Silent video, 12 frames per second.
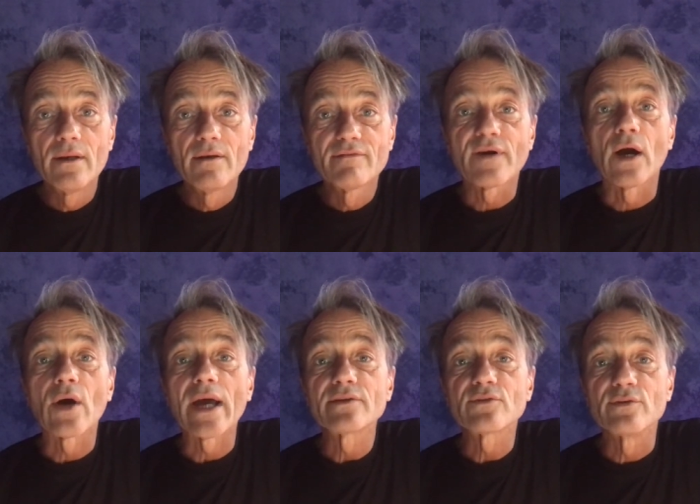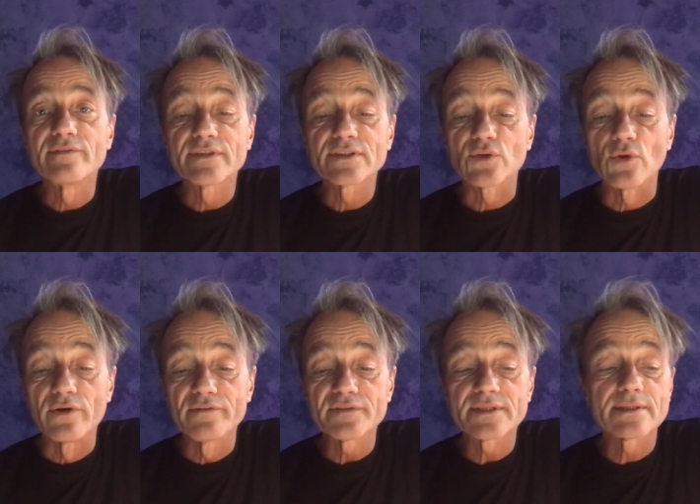Frau Reithofer
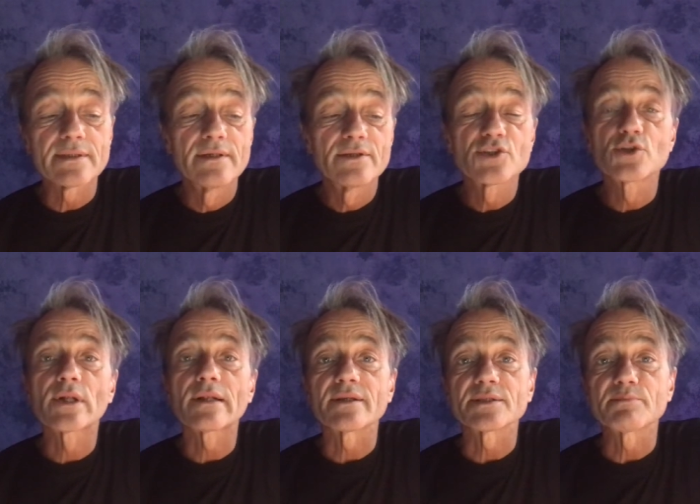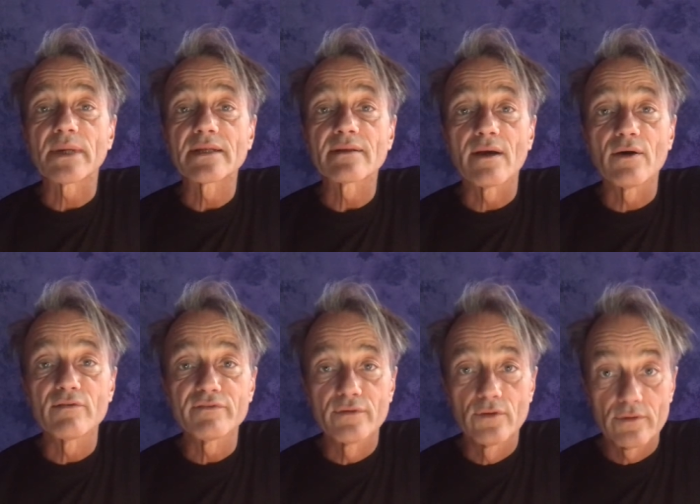seufzt, schüttelt das Bett
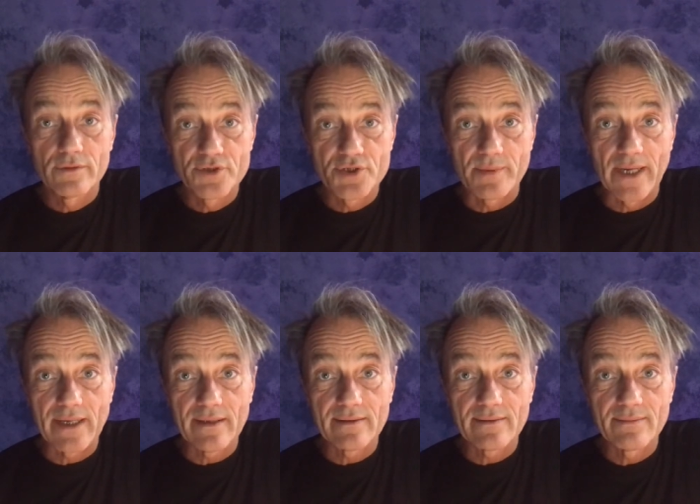auf und schweigt.